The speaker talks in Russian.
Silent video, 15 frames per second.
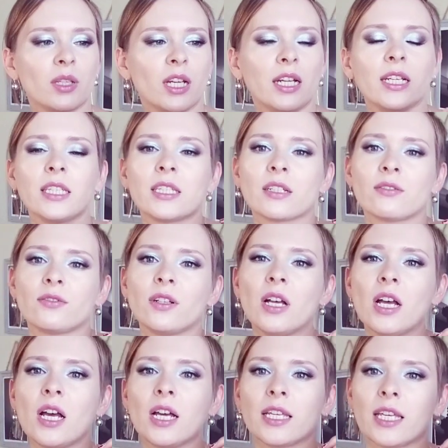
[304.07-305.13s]
миллилитров.
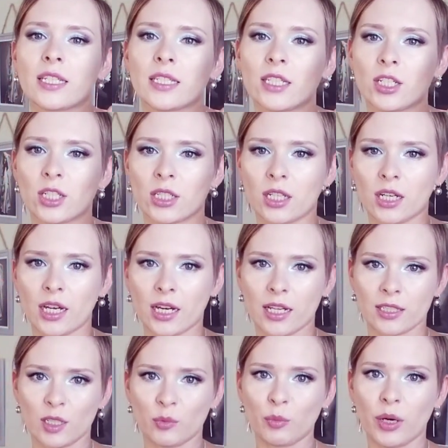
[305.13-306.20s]
Я слышала как
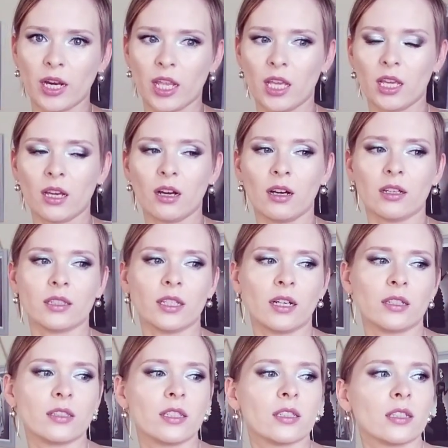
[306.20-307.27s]
раз от Марии,
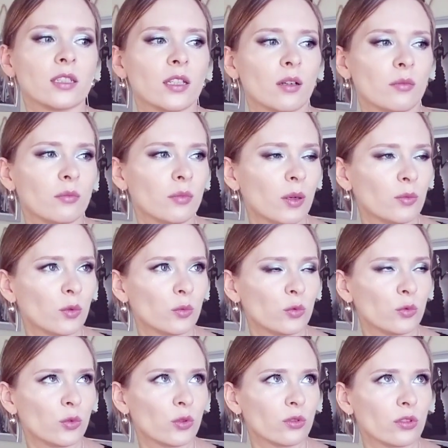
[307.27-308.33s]
она делала,
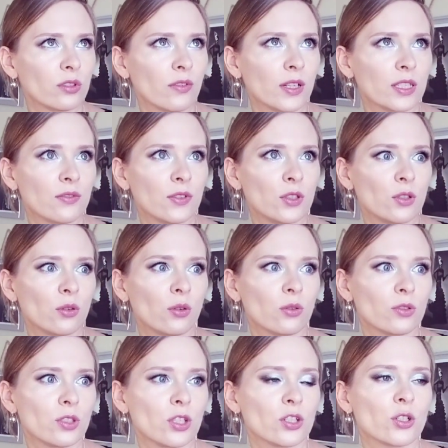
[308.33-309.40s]
по-моему, у нее называлось
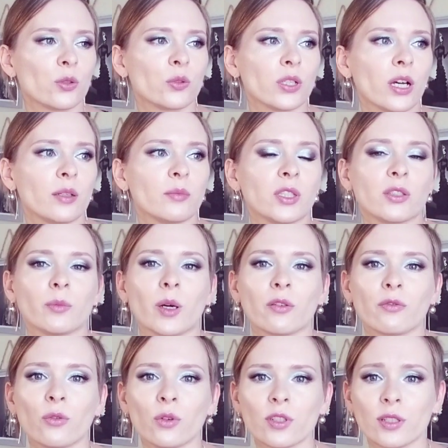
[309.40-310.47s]
видео «Серж Лютан.
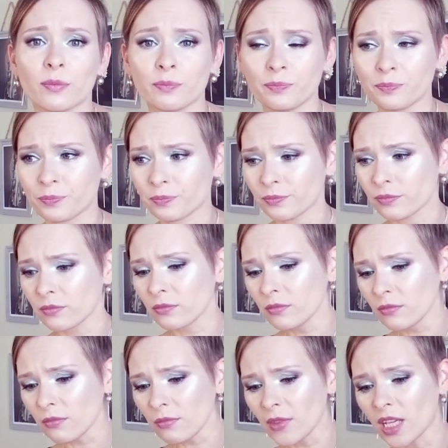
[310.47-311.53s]
Метаморфозы».
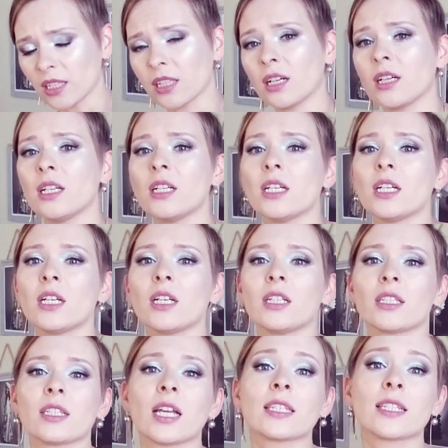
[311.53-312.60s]
Она
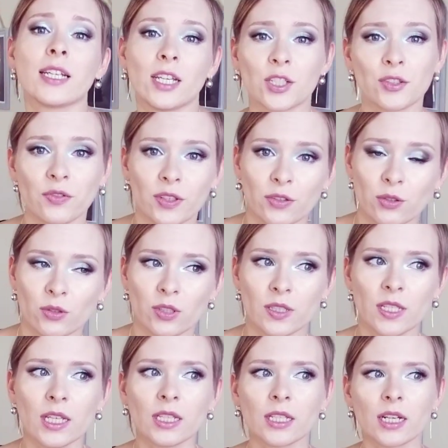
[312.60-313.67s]
отслеживает все это
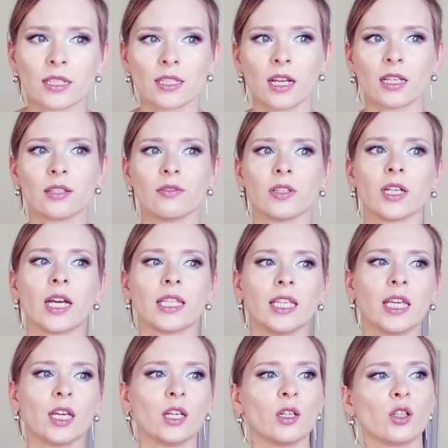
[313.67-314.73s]
дело и рассказывала,
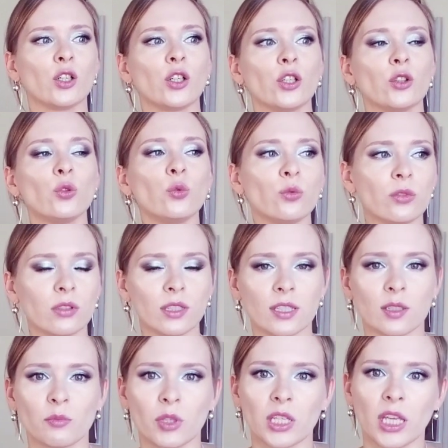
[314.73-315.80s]
какие грядут
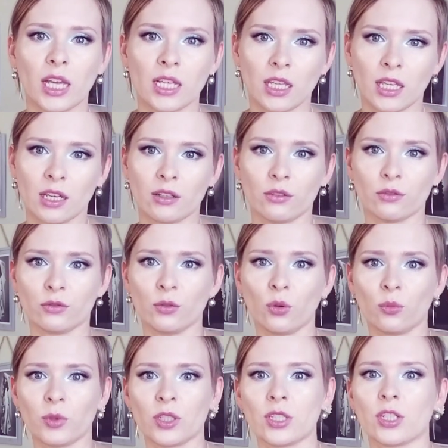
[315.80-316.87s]
изменения в
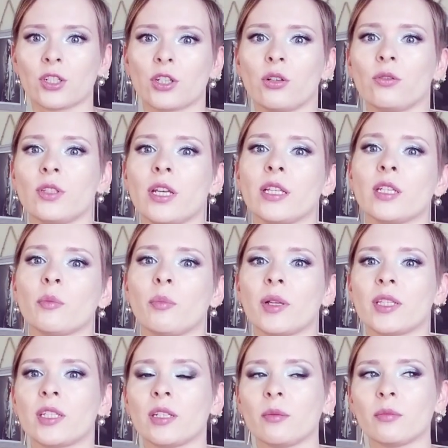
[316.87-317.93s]
доме Сержа Лютена по
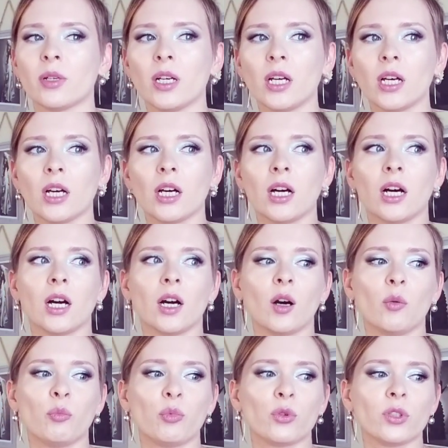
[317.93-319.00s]
тем
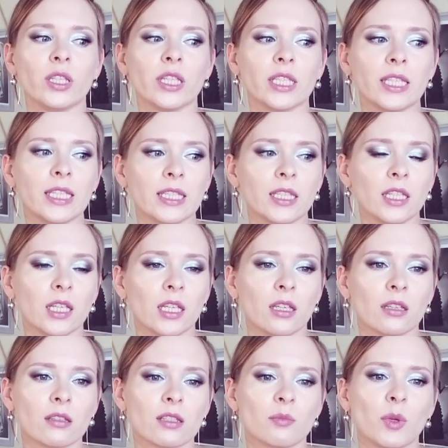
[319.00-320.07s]
а, под
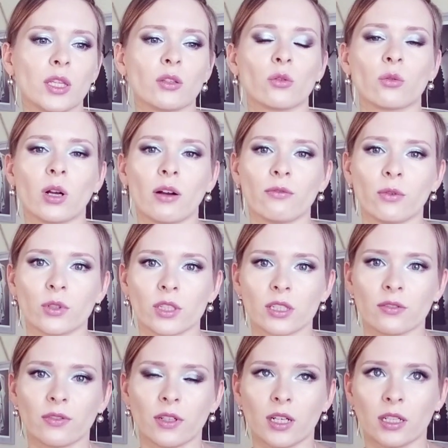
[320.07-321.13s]
эгидой смены
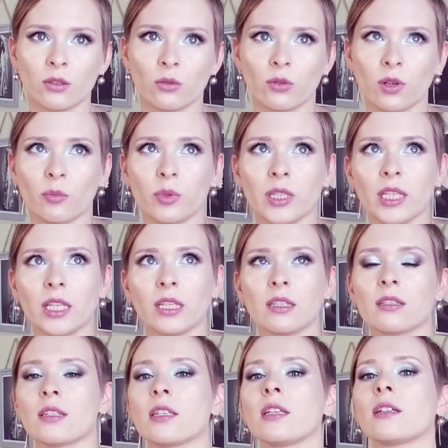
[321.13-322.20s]
руководства, которое было
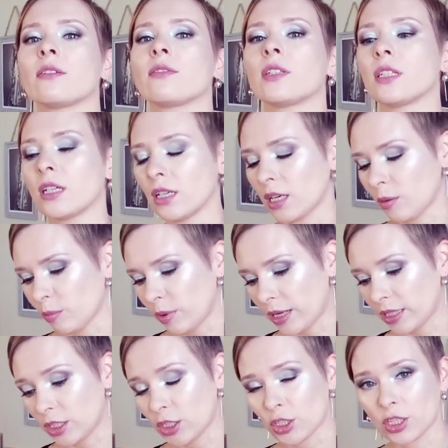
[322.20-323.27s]
инициировано
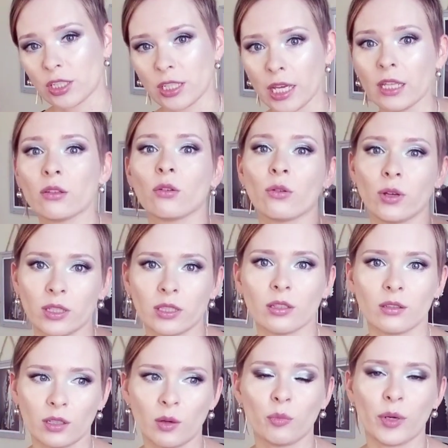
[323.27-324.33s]
компанией Shiseido,
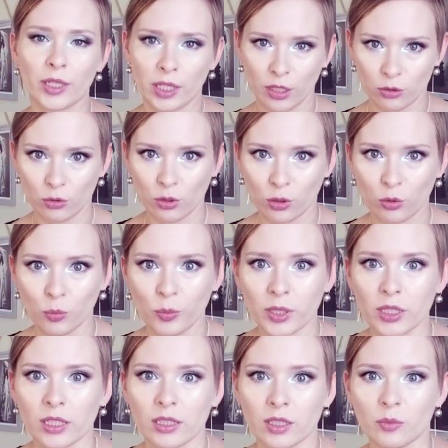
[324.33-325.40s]
это компания, которая
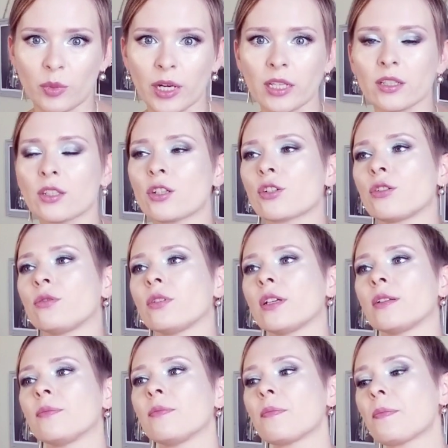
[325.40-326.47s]
купила этот бренд Serge
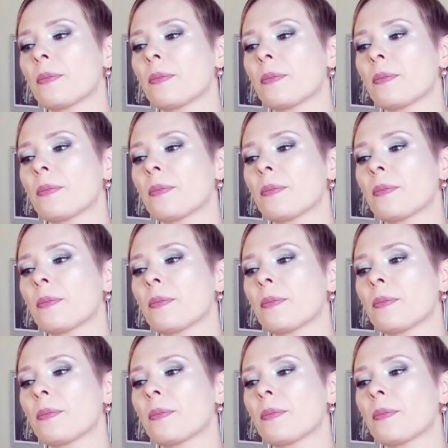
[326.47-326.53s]
Lutin,